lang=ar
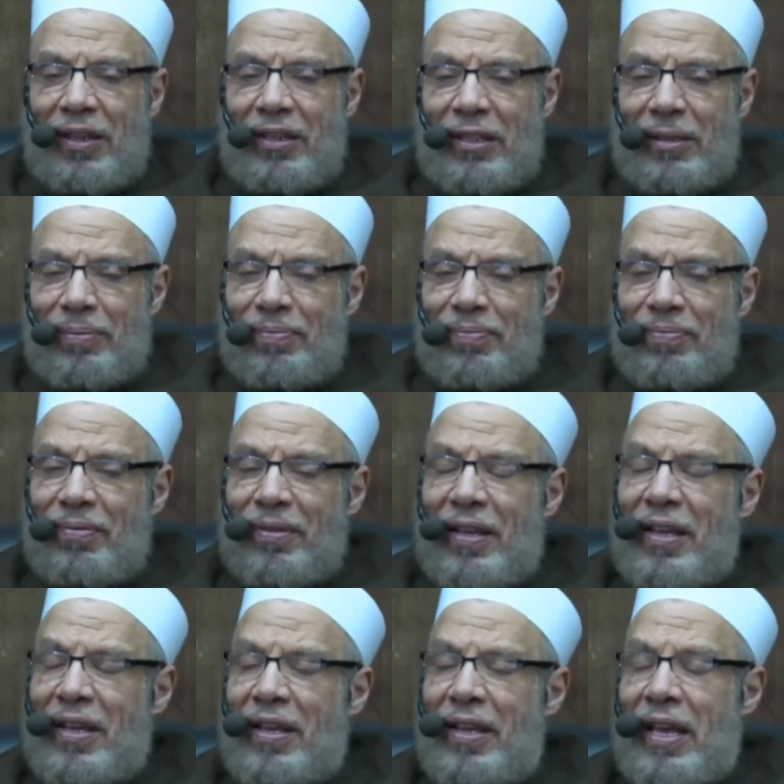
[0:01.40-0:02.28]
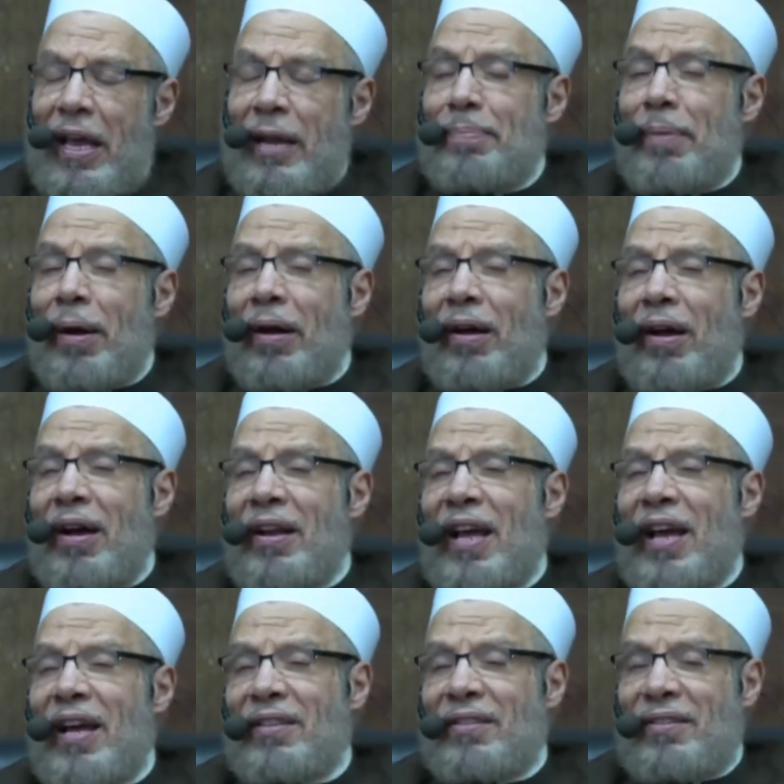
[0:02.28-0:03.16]
طيب
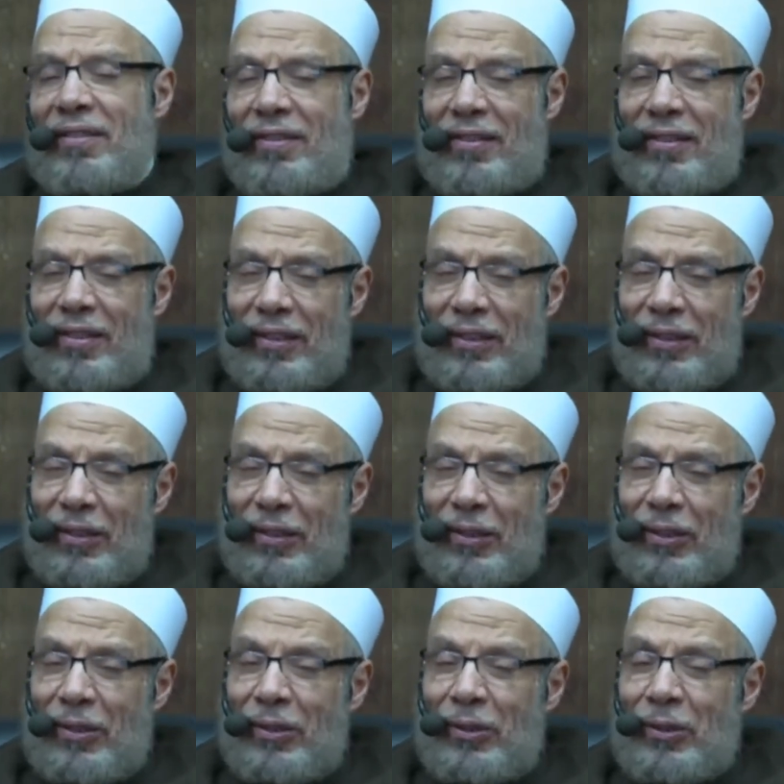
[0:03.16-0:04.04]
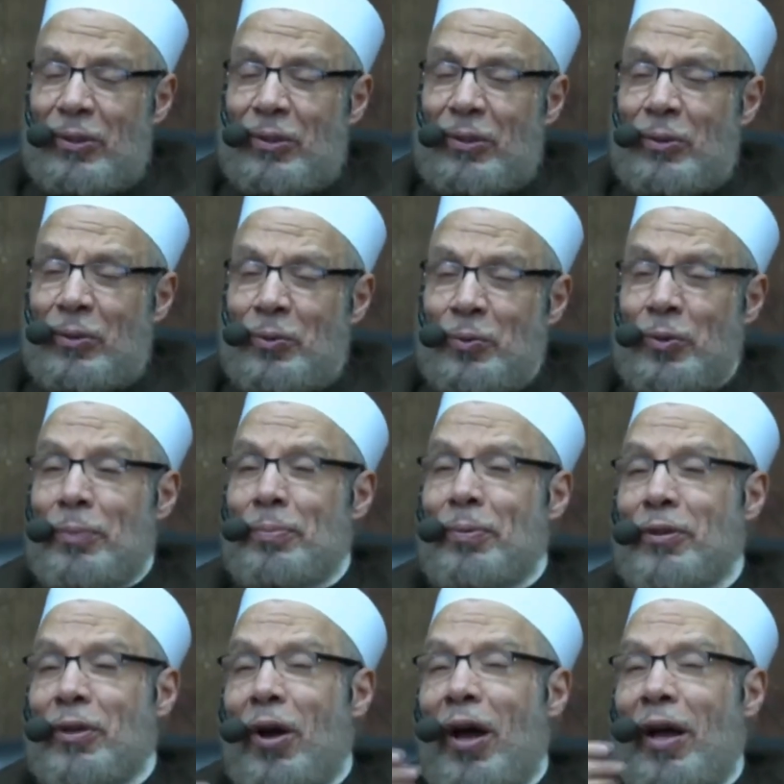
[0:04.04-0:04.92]
البقالات
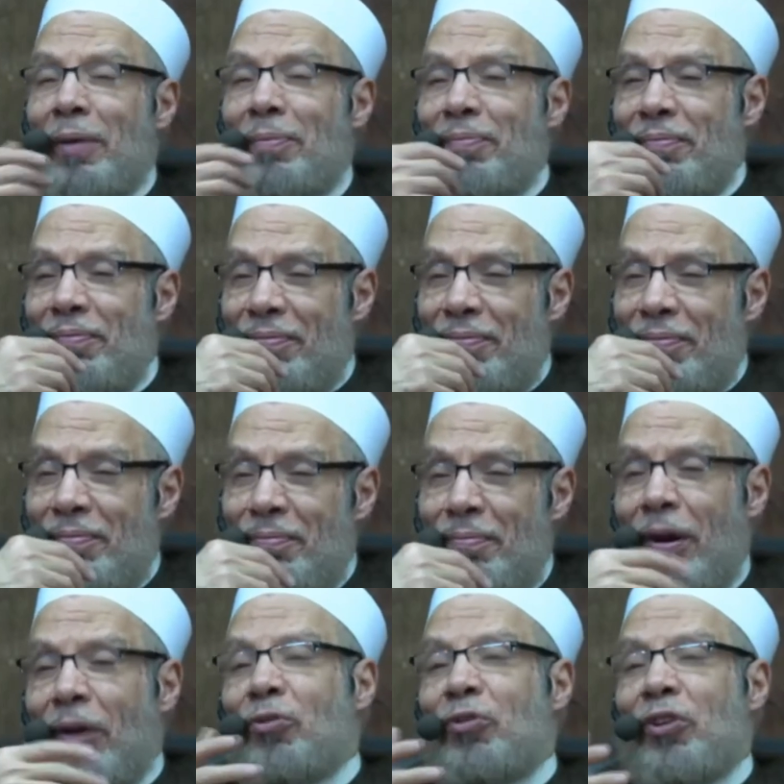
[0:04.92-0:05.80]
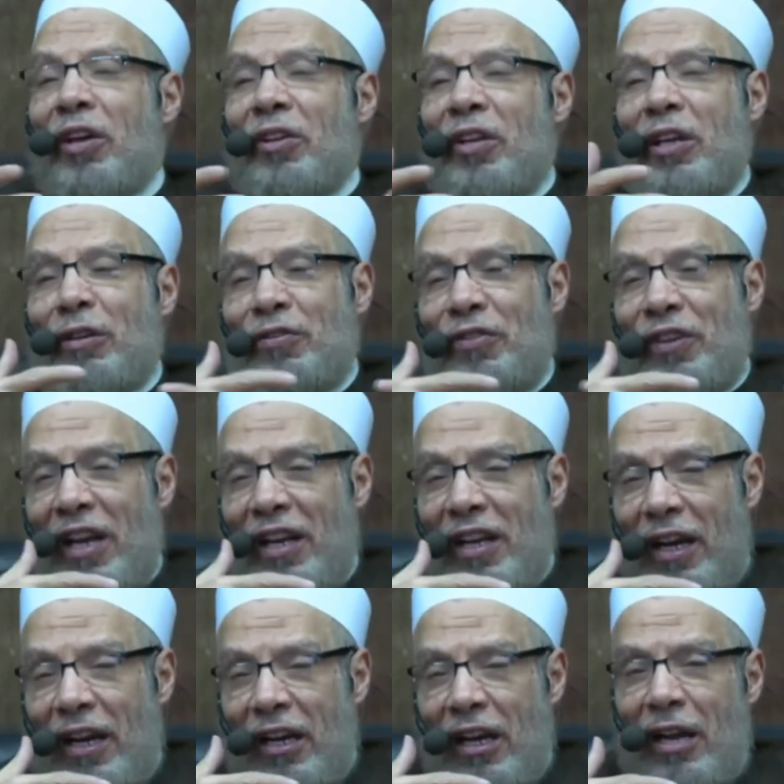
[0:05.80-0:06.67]
والمطاعم برضو يختلط فيها
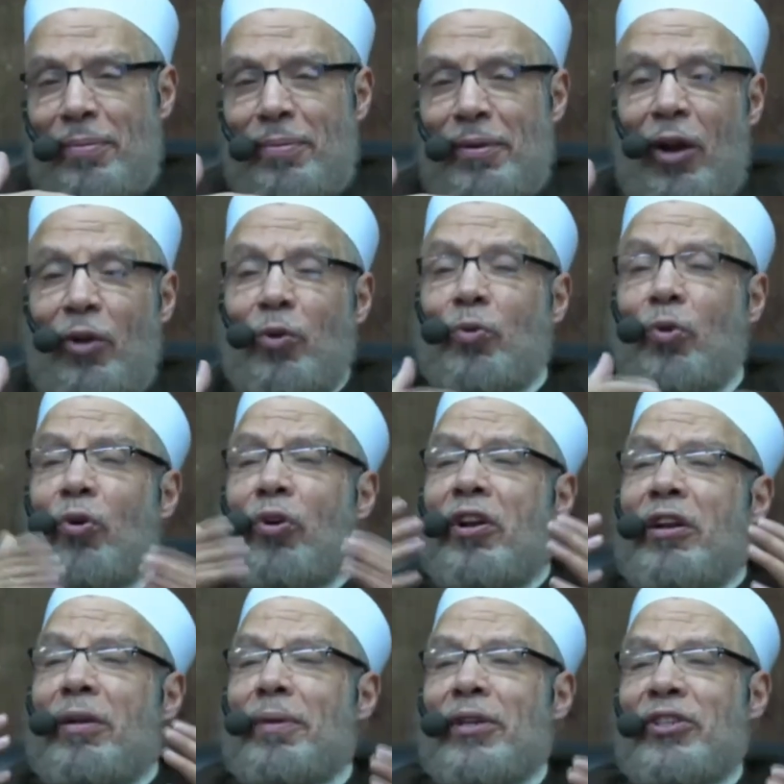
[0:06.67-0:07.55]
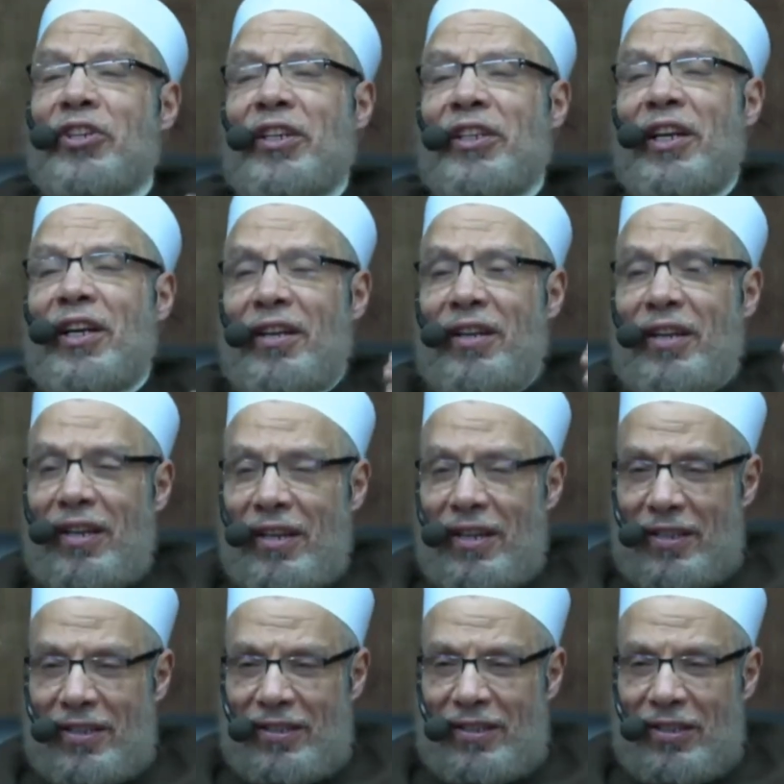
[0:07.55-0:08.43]
الحلال بالحرام كل
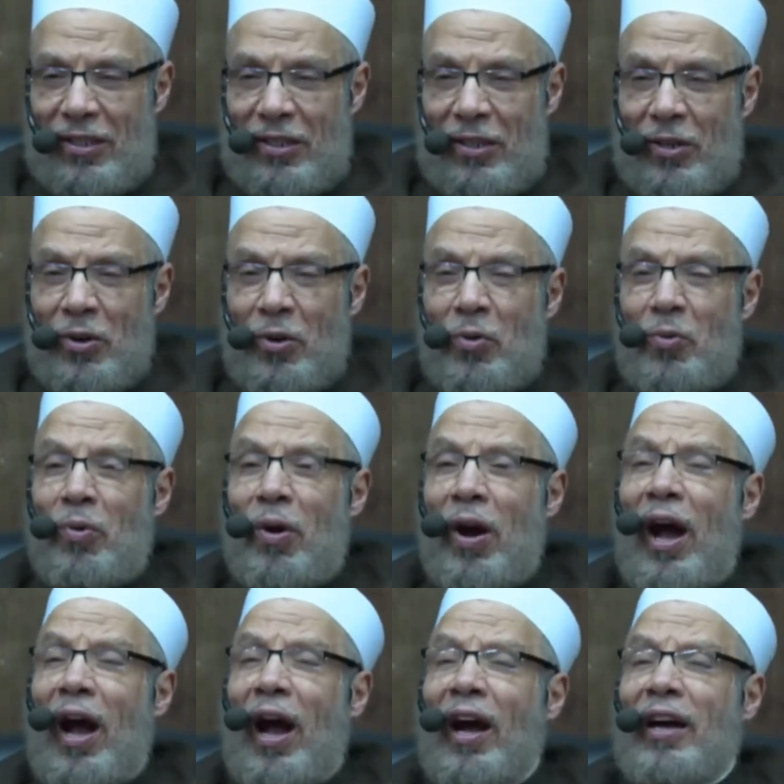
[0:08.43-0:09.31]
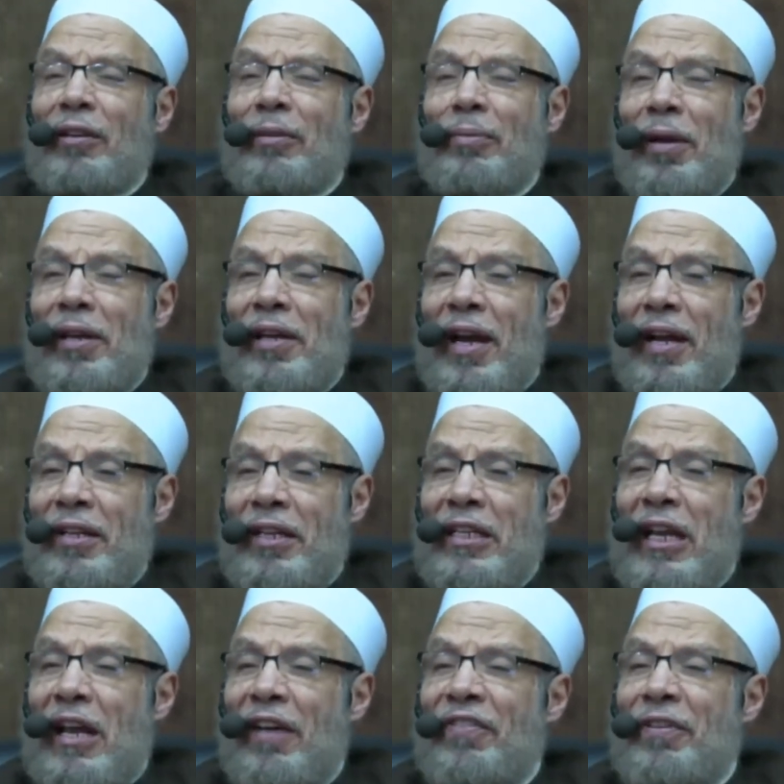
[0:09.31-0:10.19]
مشاكلنا وأعقد ما
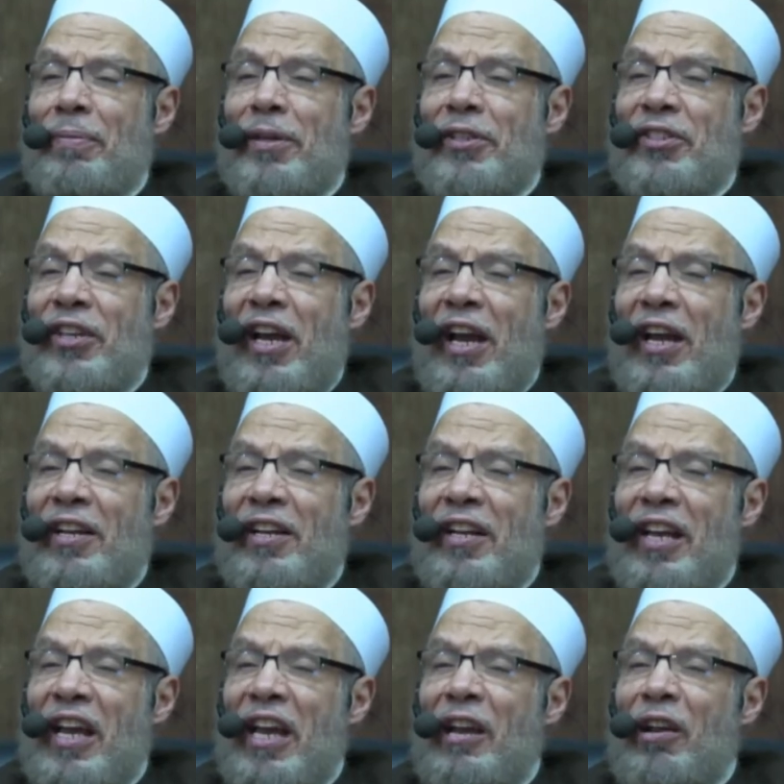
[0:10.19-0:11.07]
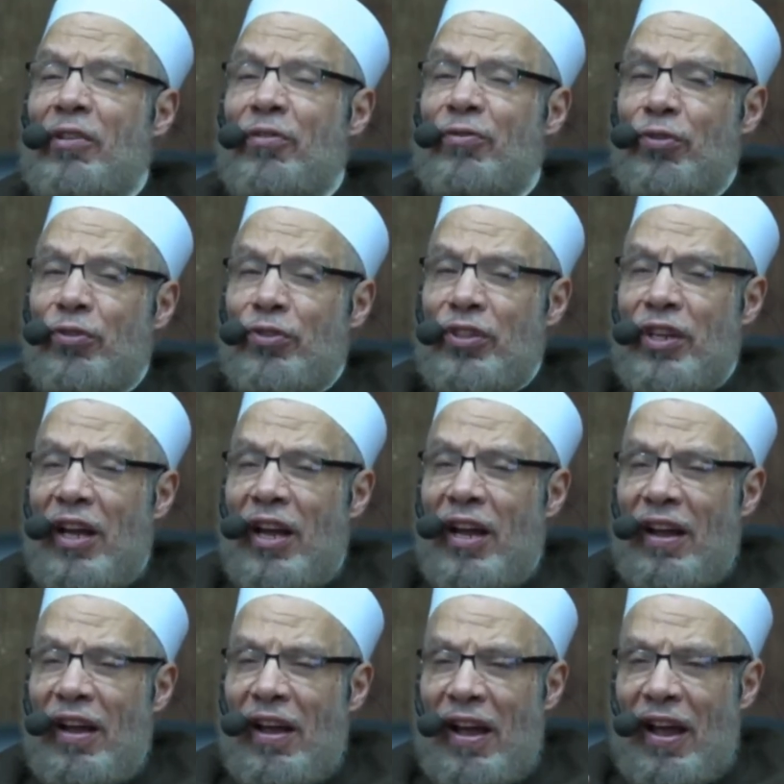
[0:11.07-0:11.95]
يأتينا في مسائل
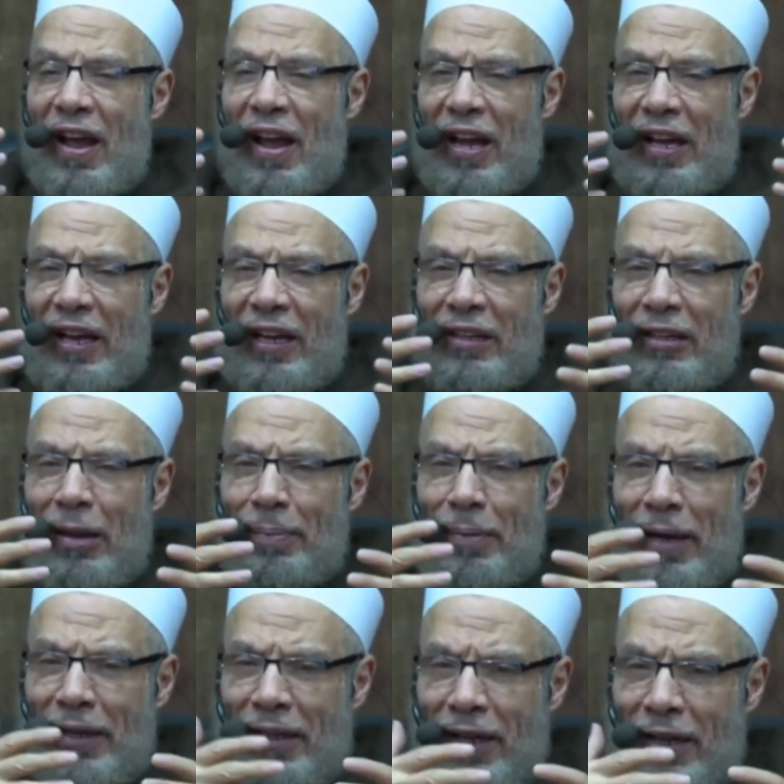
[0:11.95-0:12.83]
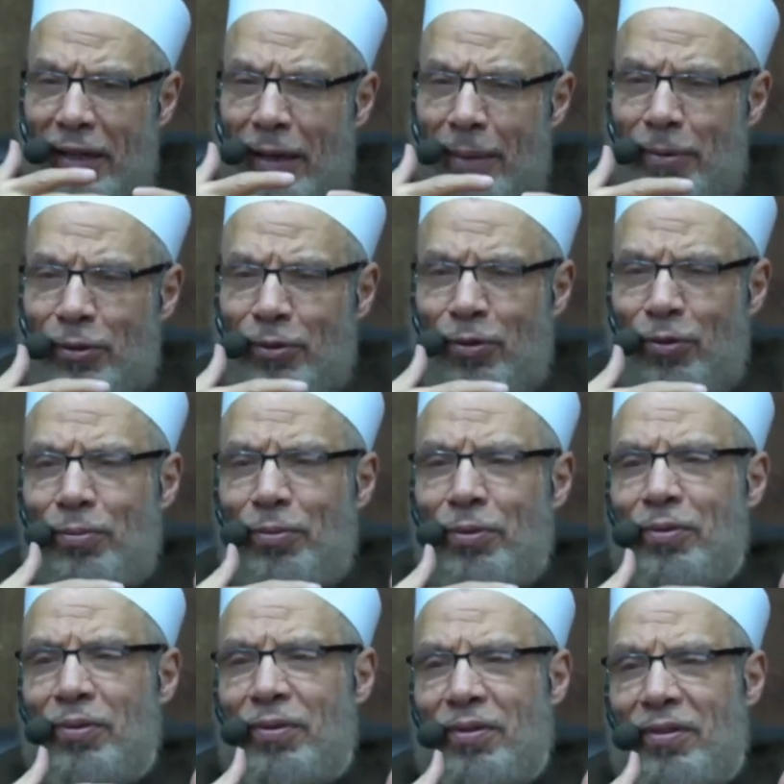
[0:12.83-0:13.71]
الفتية عندما تلتبس
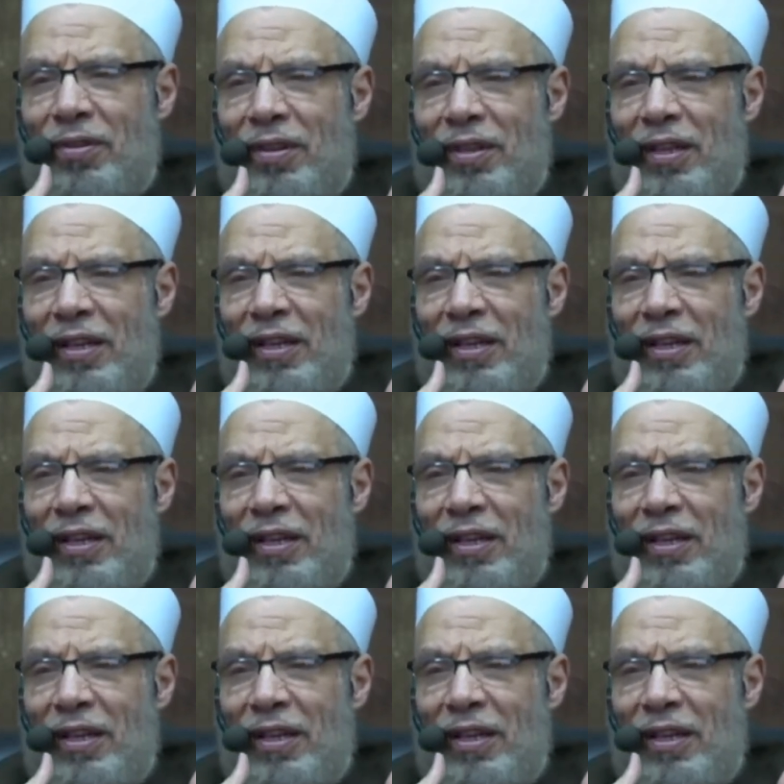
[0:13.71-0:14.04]
الأمور